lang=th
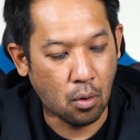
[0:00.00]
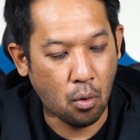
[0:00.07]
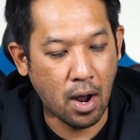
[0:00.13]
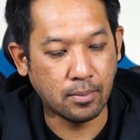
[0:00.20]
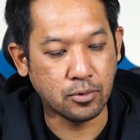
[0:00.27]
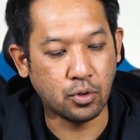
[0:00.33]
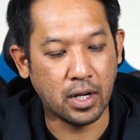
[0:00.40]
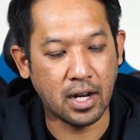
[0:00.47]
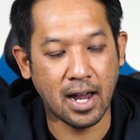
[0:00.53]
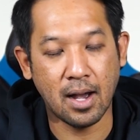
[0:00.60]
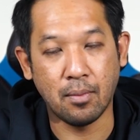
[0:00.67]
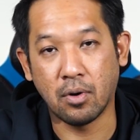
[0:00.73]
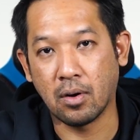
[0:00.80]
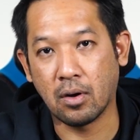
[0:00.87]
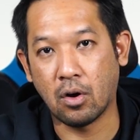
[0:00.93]
ความสวยงา
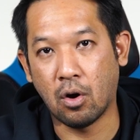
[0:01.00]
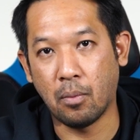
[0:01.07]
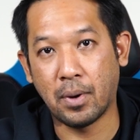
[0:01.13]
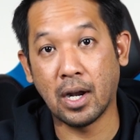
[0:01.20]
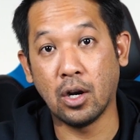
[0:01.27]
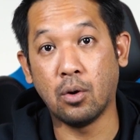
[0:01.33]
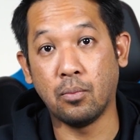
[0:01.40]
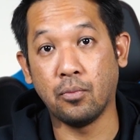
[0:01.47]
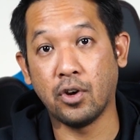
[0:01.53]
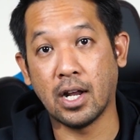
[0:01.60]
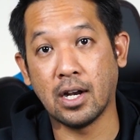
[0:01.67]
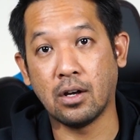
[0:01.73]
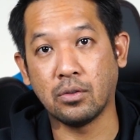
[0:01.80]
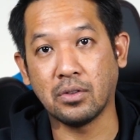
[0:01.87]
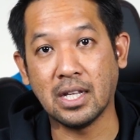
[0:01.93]
มของพัดลมเว
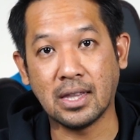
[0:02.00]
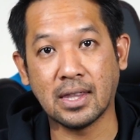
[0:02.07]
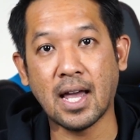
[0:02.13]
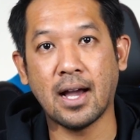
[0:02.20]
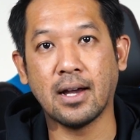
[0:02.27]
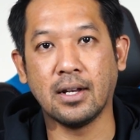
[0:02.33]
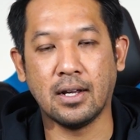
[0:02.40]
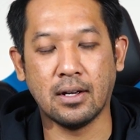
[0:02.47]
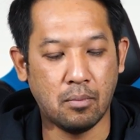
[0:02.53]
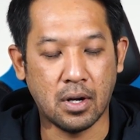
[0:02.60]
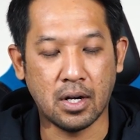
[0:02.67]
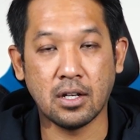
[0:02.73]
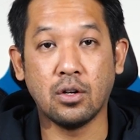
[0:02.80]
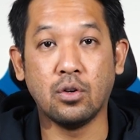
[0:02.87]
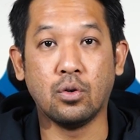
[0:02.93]
ลาเราติดตั้งเนี่ยมัน
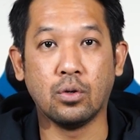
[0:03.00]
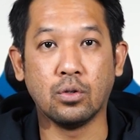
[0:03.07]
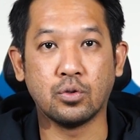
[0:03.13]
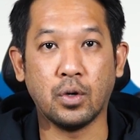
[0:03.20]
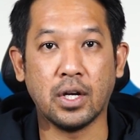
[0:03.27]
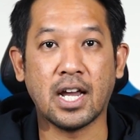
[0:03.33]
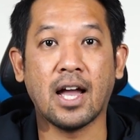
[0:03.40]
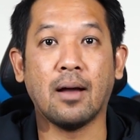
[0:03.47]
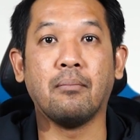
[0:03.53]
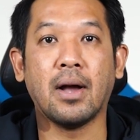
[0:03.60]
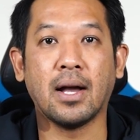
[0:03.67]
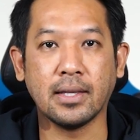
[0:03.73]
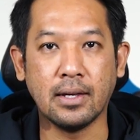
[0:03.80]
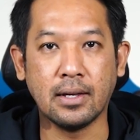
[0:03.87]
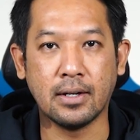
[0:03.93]
ก็จะดูสวยงาม
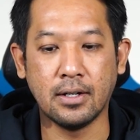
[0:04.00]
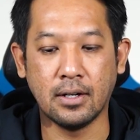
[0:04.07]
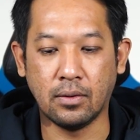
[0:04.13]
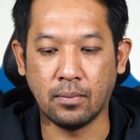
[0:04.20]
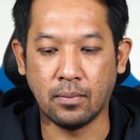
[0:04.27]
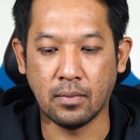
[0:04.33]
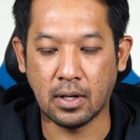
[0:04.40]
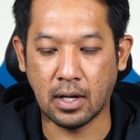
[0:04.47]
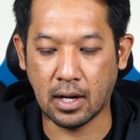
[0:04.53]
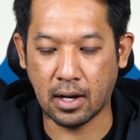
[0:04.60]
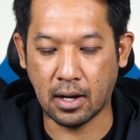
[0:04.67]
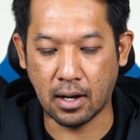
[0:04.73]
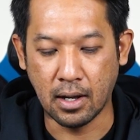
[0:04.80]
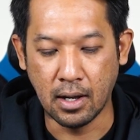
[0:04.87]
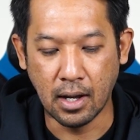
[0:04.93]
มากยิ่งขึ้นนะ
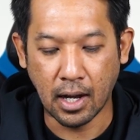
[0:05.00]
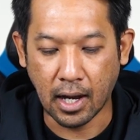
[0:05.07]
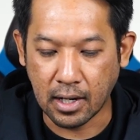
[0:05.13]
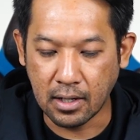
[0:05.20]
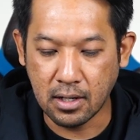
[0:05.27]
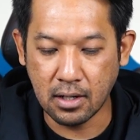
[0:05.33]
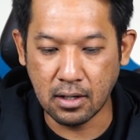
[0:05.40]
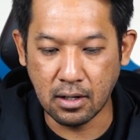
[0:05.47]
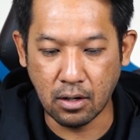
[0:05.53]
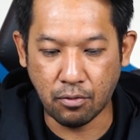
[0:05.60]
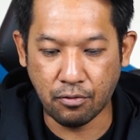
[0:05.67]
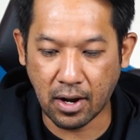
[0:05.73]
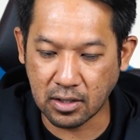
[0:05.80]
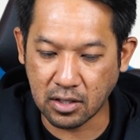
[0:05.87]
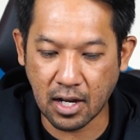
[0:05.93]
ฮะอันนี้คือ
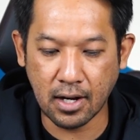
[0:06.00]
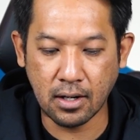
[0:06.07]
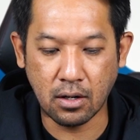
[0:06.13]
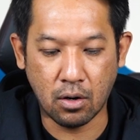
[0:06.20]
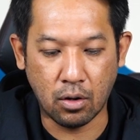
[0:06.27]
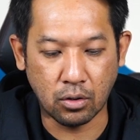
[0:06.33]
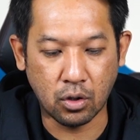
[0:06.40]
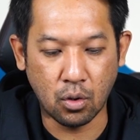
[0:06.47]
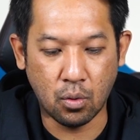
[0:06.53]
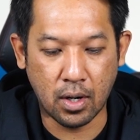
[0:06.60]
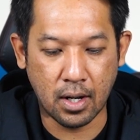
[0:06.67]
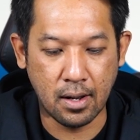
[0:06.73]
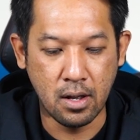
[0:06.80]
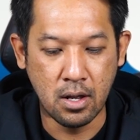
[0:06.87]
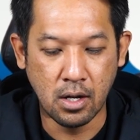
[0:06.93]
ฟังก์ชันของตัว
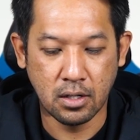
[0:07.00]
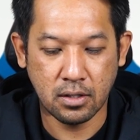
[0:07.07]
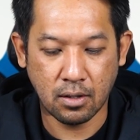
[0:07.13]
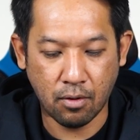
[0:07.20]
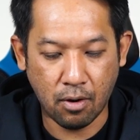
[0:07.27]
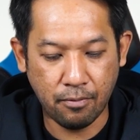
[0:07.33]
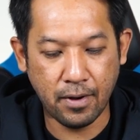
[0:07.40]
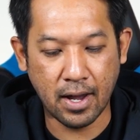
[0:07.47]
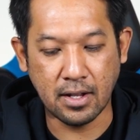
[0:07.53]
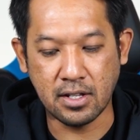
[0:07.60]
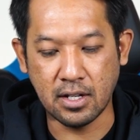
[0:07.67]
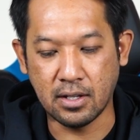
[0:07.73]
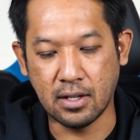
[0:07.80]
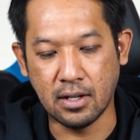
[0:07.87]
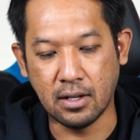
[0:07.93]
Swap Fan
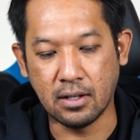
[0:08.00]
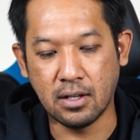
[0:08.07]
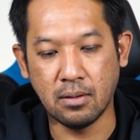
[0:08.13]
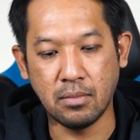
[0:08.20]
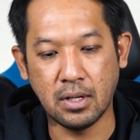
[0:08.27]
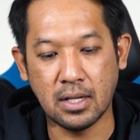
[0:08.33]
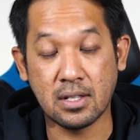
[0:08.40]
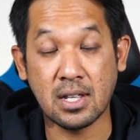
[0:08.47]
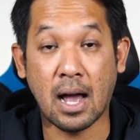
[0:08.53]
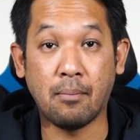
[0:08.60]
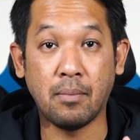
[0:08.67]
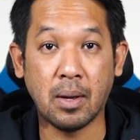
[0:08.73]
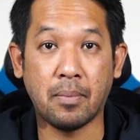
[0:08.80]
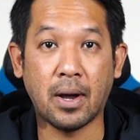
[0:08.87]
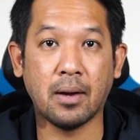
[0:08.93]
GT ที่มี
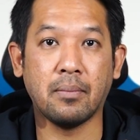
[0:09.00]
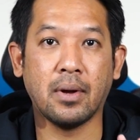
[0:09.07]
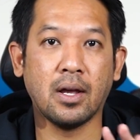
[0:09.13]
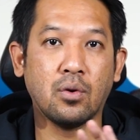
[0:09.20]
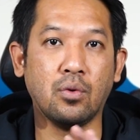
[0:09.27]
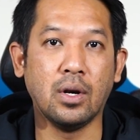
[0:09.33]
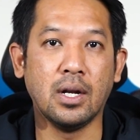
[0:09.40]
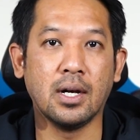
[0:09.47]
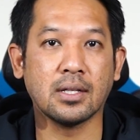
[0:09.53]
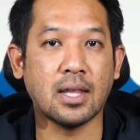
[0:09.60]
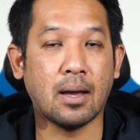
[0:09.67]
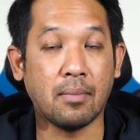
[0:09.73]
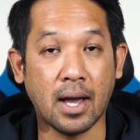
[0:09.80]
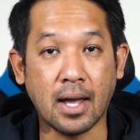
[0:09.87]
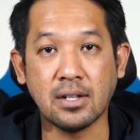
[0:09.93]
3 ใบพัดมาให้คุณเลือก
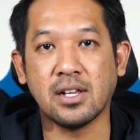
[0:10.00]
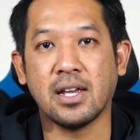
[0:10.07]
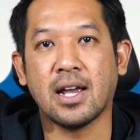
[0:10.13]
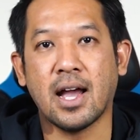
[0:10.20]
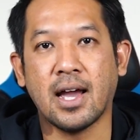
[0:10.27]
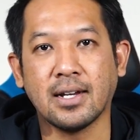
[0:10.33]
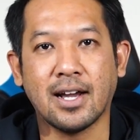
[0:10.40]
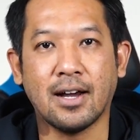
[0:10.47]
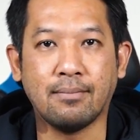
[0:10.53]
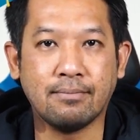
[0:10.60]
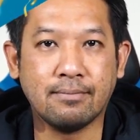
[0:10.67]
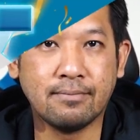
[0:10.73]
ตามการใช้งานครับ